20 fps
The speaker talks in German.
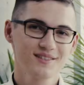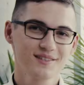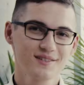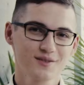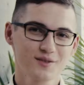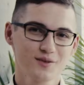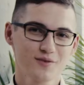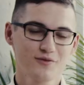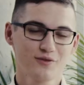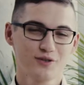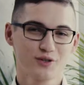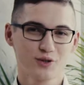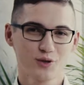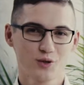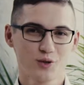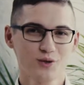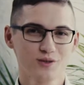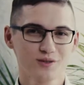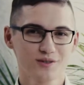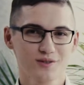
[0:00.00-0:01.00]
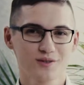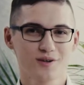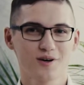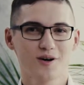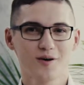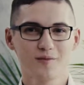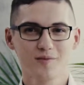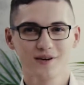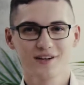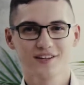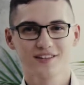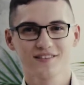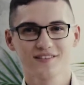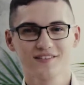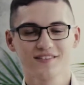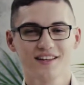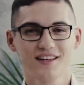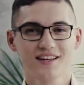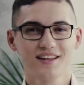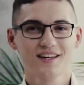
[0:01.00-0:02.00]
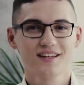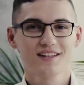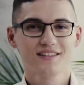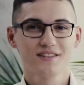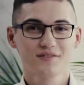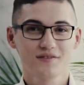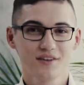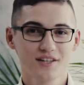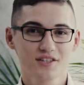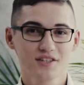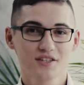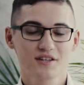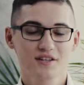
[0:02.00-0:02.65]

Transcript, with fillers: es, für den Kunden zu arbeiten. Denn wenn ich als